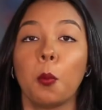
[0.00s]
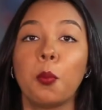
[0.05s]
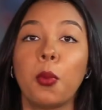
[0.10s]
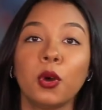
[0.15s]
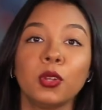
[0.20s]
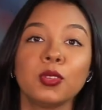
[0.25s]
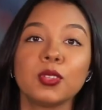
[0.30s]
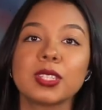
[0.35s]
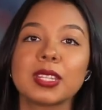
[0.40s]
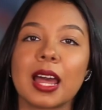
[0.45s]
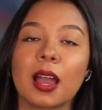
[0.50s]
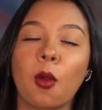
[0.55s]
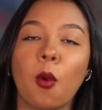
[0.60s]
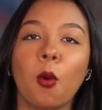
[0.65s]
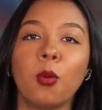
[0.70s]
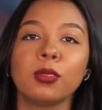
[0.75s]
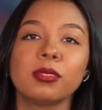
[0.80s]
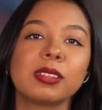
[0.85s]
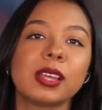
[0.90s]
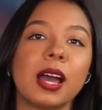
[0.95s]
bônus na
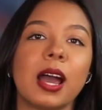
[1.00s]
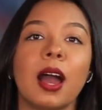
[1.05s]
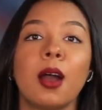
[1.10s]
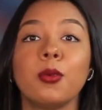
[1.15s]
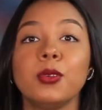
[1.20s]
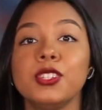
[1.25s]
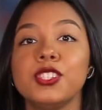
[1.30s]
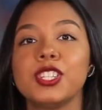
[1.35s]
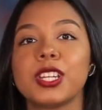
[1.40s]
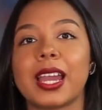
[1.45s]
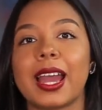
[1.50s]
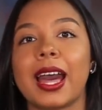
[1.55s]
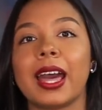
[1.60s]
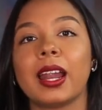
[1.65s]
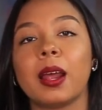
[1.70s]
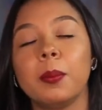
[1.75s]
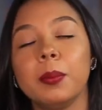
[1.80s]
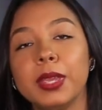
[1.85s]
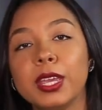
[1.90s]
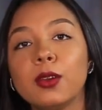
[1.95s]
conta ao indicar
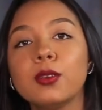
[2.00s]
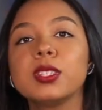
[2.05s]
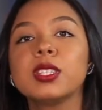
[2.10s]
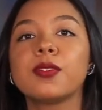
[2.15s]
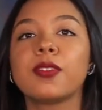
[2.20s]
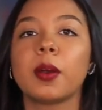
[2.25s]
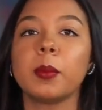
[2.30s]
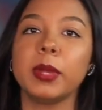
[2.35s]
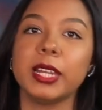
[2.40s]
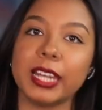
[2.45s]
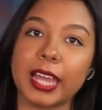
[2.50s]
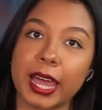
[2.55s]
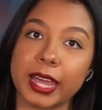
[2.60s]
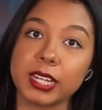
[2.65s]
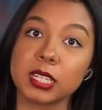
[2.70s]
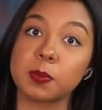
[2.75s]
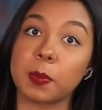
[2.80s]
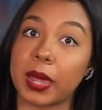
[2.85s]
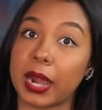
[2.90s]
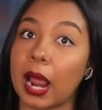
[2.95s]
amigos e
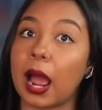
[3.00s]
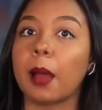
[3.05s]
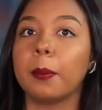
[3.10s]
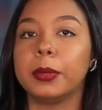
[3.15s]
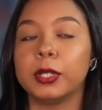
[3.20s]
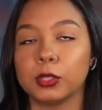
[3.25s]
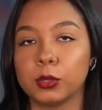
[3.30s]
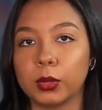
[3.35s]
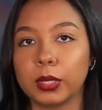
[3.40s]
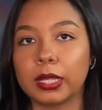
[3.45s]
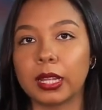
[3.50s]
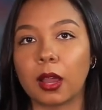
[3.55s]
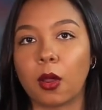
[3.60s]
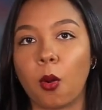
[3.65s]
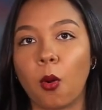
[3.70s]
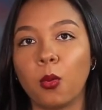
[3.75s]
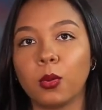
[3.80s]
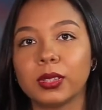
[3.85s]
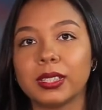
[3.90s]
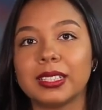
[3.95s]
familiares para a abertura da
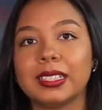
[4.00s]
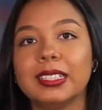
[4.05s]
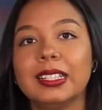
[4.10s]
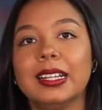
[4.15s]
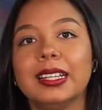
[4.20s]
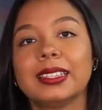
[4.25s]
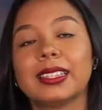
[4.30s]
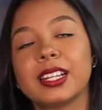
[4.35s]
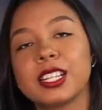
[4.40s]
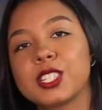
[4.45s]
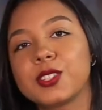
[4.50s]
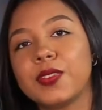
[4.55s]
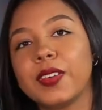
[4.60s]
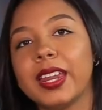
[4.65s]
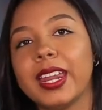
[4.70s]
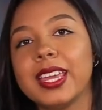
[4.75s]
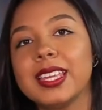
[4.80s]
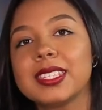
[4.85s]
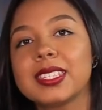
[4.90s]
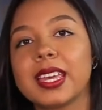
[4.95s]
conta,
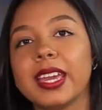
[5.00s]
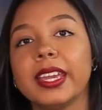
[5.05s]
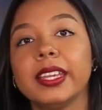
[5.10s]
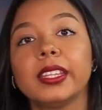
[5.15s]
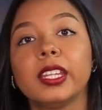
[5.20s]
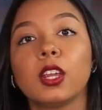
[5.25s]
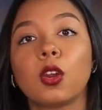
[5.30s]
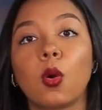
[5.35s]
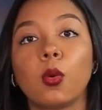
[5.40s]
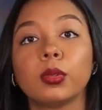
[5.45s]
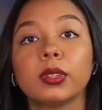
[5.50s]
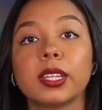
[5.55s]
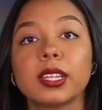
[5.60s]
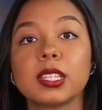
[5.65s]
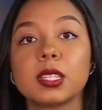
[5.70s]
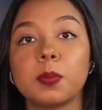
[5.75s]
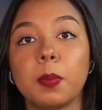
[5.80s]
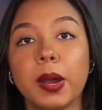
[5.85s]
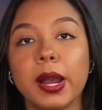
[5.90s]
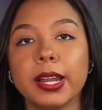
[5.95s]
transferência entre
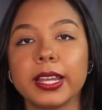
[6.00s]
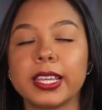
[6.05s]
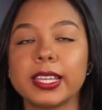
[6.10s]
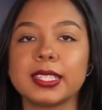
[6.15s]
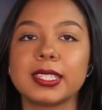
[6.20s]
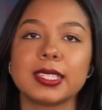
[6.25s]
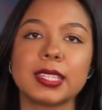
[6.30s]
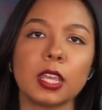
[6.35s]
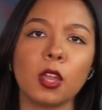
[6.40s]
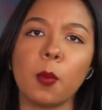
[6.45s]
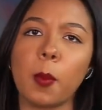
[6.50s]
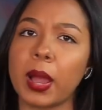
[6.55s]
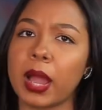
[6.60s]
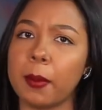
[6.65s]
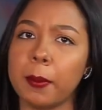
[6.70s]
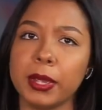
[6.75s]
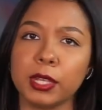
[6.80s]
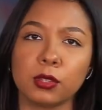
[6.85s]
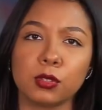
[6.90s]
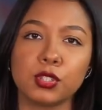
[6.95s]
contas banques sem o
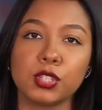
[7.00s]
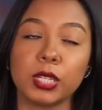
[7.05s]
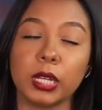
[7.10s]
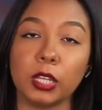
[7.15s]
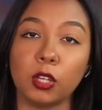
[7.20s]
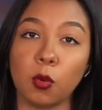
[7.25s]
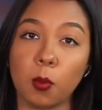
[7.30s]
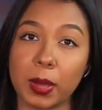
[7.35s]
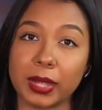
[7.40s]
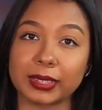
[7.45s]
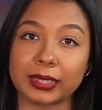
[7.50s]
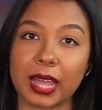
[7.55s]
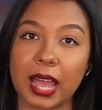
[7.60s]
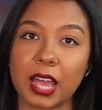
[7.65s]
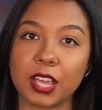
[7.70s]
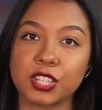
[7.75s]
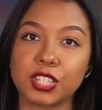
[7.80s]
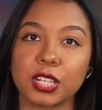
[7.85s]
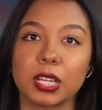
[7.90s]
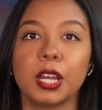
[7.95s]
pagamento de nenhuma
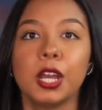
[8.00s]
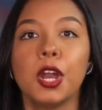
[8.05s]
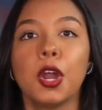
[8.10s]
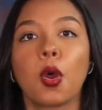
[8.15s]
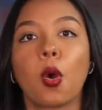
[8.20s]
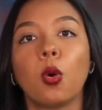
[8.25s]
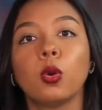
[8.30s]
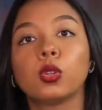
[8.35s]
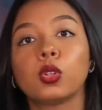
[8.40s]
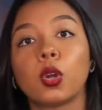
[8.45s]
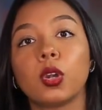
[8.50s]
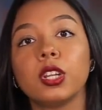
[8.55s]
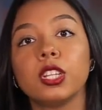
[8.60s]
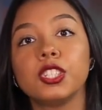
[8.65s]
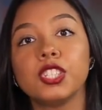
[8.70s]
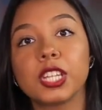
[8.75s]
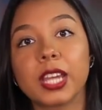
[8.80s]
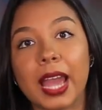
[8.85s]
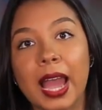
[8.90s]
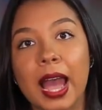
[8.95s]
taxa, controle
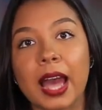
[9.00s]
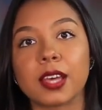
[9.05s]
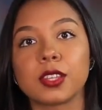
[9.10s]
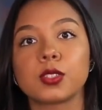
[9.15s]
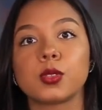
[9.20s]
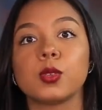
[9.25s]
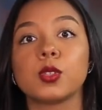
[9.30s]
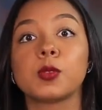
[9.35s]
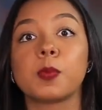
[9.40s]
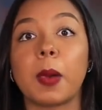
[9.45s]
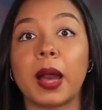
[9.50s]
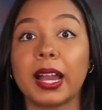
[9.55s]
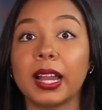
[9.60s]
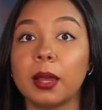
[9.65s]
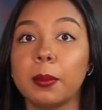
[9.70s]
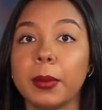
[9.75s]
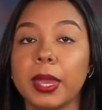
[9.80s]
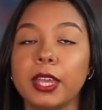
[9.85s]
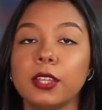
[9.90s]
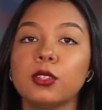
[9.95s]
de gastos,
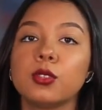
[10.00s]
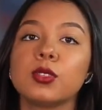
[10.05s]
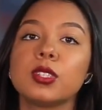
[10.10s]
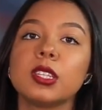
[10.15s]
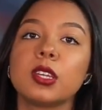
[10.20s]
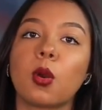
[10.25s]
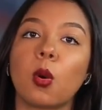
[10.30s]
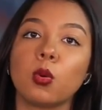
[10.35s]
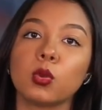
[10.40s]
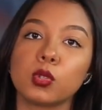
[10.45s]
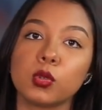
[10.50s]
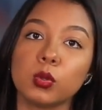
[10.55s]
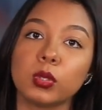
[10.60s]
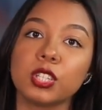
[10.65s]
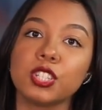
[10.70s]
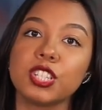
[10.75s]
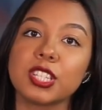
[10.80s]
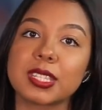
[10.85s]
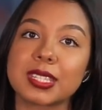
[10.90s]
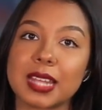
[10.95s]
pagamentos e
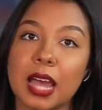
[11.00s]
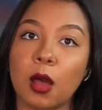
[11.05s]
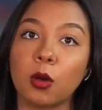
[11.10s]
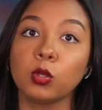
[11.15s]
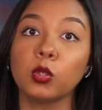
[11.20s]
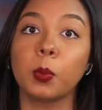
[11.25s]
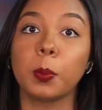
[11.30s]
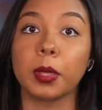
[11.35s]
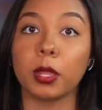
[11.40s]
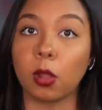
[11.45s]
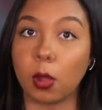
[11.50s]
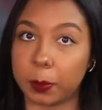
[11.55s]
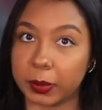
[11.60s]
consulta de saldo pelo